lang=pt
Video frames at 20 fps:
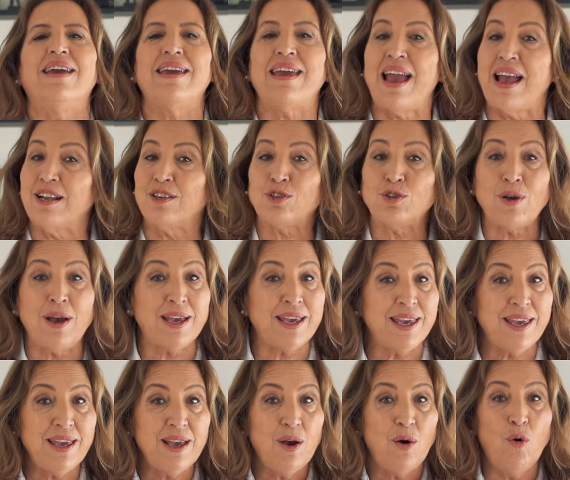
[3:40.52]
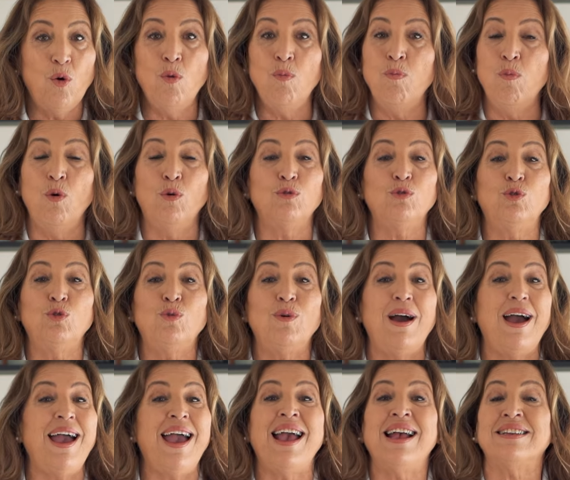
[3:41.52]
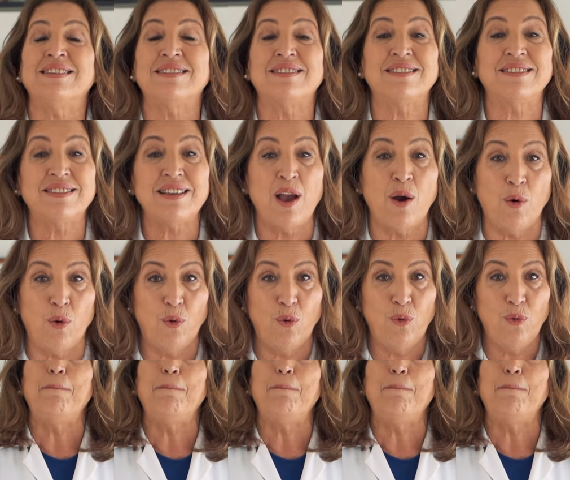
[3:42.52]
E é isso aí, o mundo é seu.